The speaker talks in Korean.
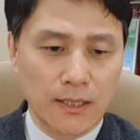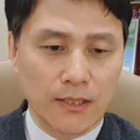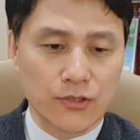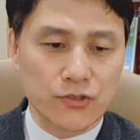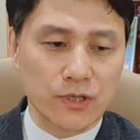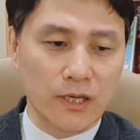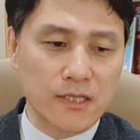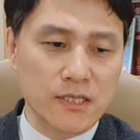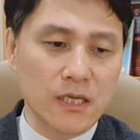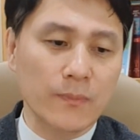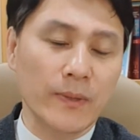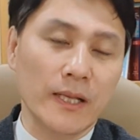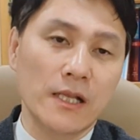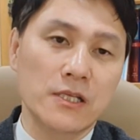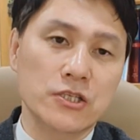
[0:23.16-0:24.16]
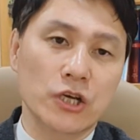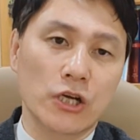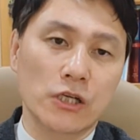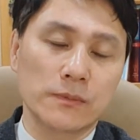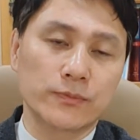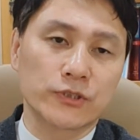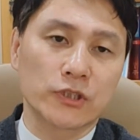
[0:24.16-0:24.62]
그 중에
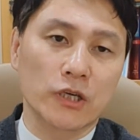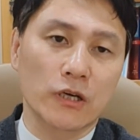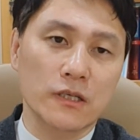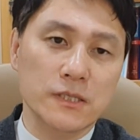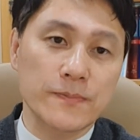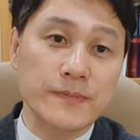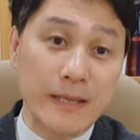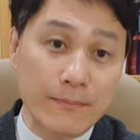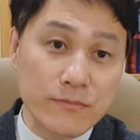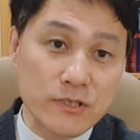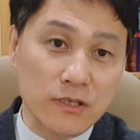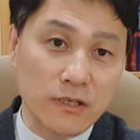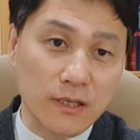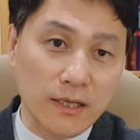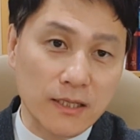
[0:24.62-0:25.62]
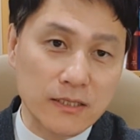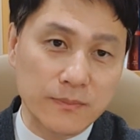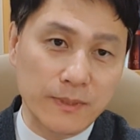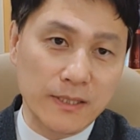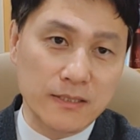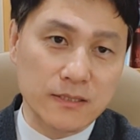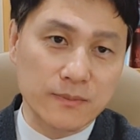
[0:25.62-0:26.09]
11절부터 13절까지
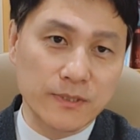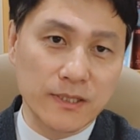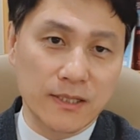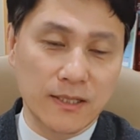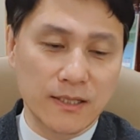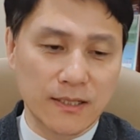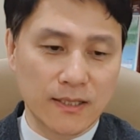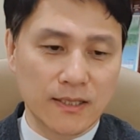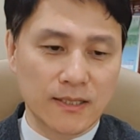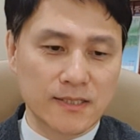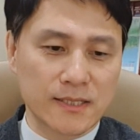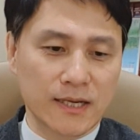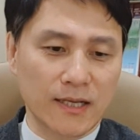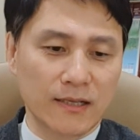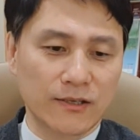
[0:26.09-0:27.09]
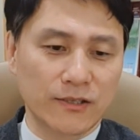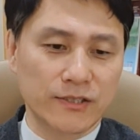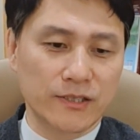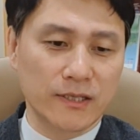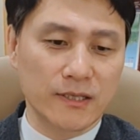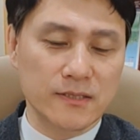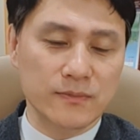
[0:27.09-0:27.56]
말씀을 제가
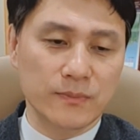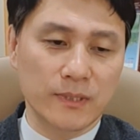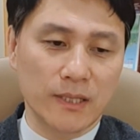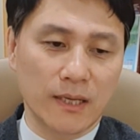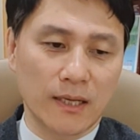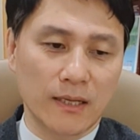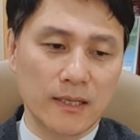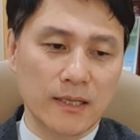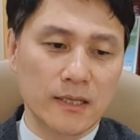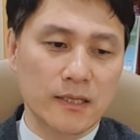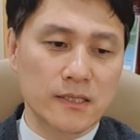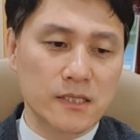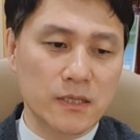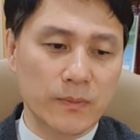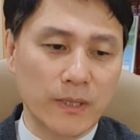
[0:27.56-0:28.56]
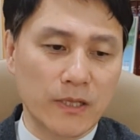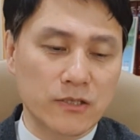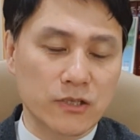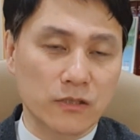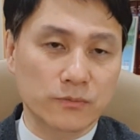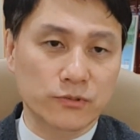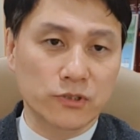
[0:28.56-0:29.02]
읽어드리겠습니다.
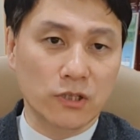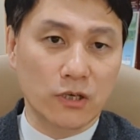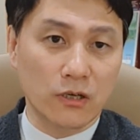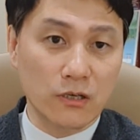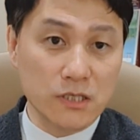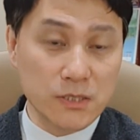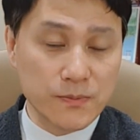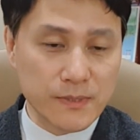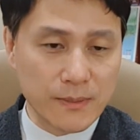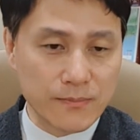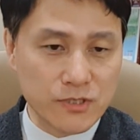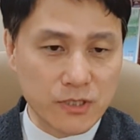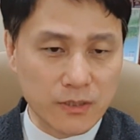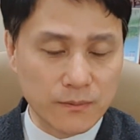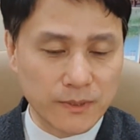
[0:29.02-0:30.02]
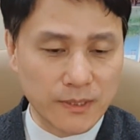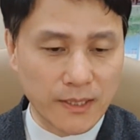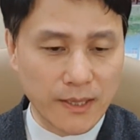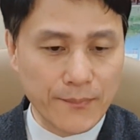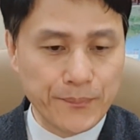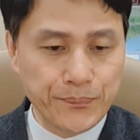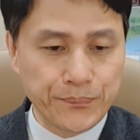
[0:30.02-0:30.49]
11절부터
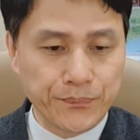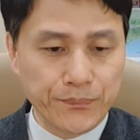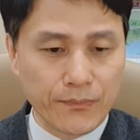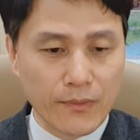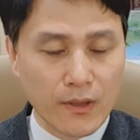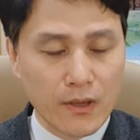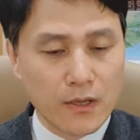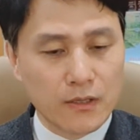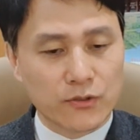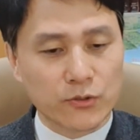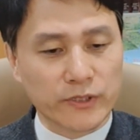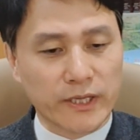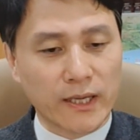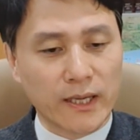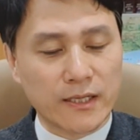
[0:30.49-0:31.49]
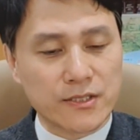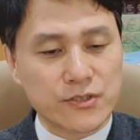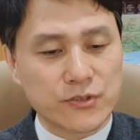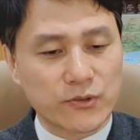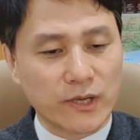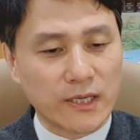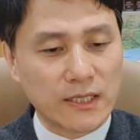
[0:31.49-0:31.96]
13절입니다. 또 내게
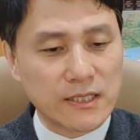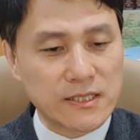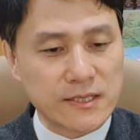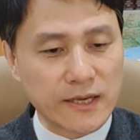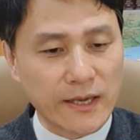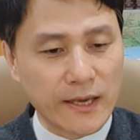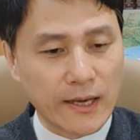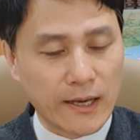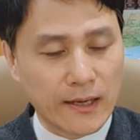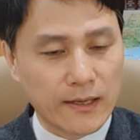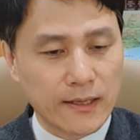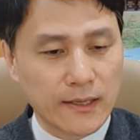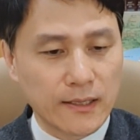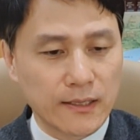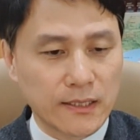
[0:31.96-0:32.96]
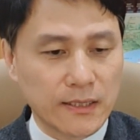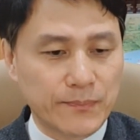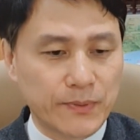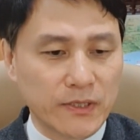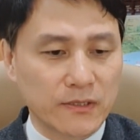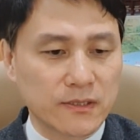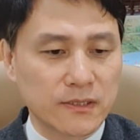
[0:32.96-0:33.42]
이르시되 인자야 이
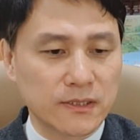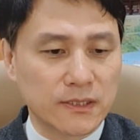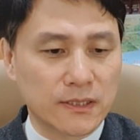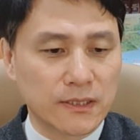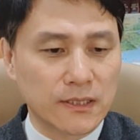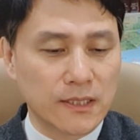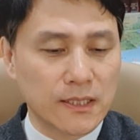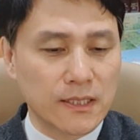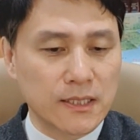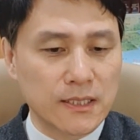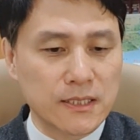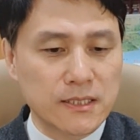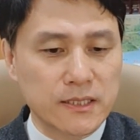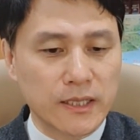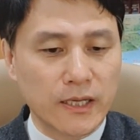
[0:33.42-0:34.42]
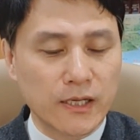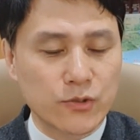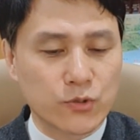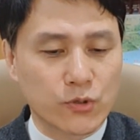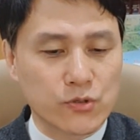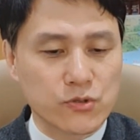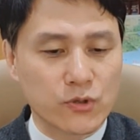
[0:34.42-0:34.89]
뼈들은 이스라엘
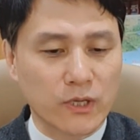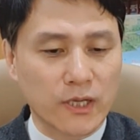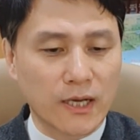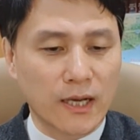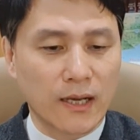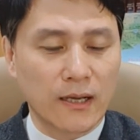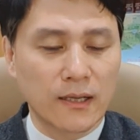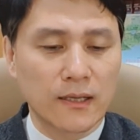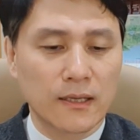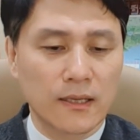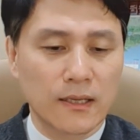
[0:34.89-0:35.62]
족속이라